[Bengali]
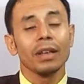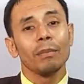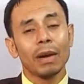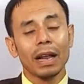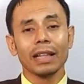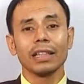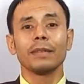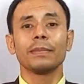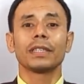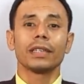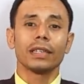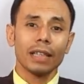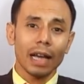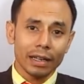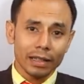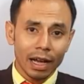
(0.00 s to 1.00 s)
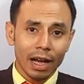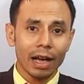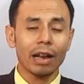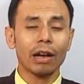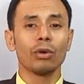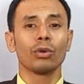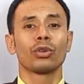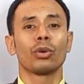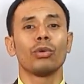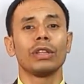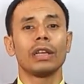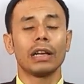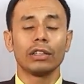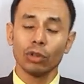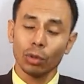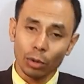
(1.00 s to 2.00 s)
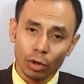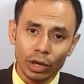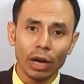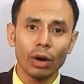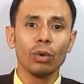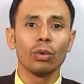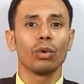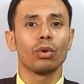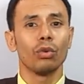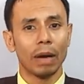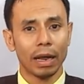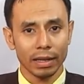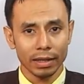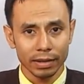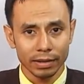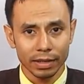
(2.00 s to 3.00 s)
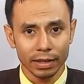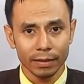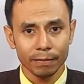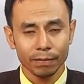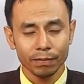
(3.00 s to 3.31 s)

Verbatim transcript: বাড়ানি পিছে তার তা আর আকৌ সবনি হান ঝবর ইয়া ওগরু মারা দিয়েছে